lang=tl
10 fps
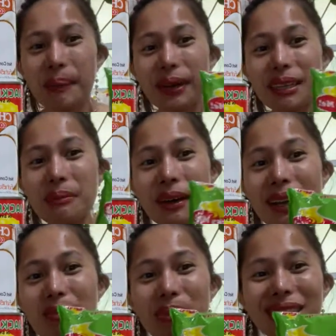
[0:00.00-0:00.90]
Pakimain,
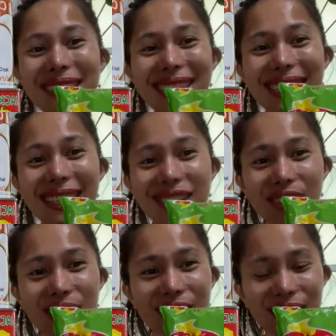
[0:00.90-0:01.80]
Pancit
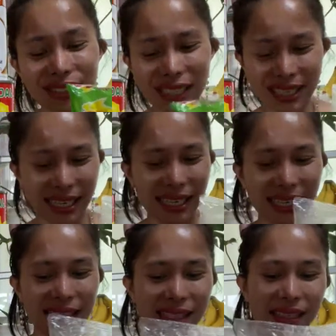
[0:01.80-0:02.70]
Canton.
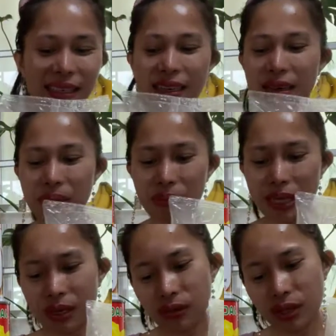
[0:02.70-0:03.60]
Ayan.
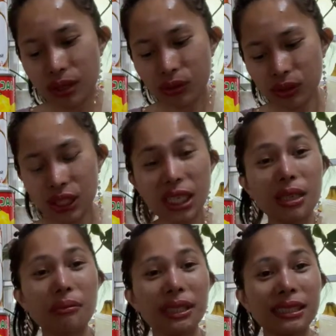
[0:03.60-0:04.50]
Mayroon ditong chili
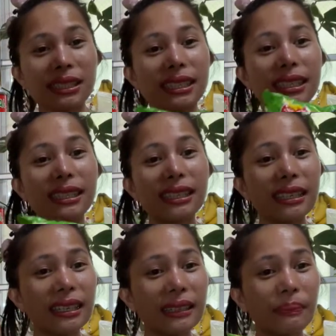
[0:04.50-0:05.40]
mansi
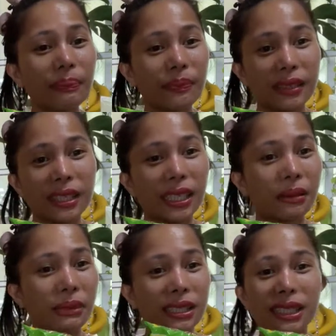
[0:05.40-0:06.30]
chili
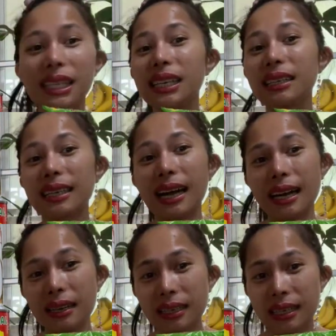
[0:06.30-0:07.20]
mansi,
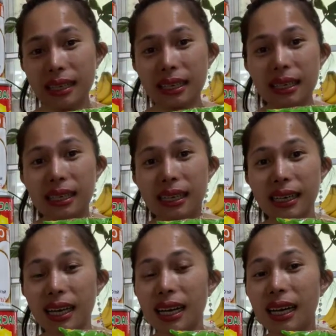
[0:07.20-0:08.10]
yan.
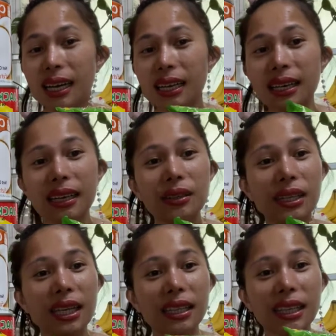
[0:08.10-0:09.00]
Kailangan anuhin
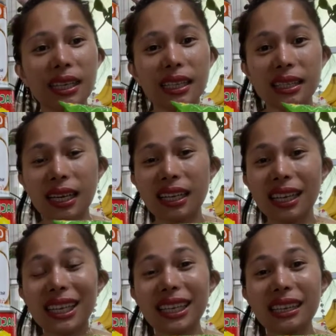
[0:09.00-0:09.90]
natin,
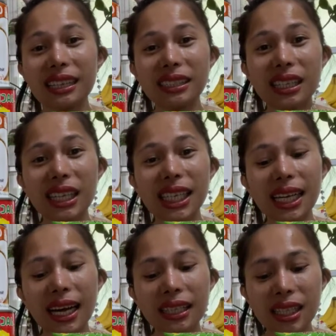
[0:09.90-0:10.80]
tangkilikin ang sariling
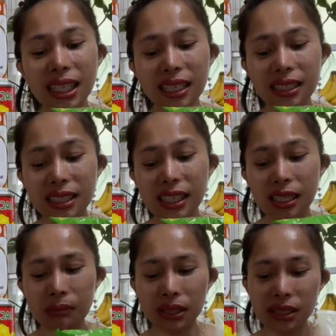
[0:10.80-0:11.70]
atin, chili
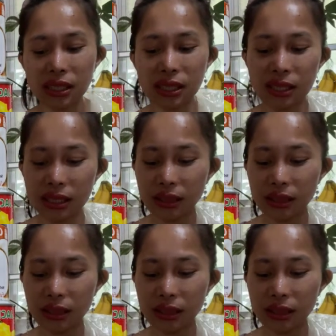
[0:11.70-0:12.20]
mansi.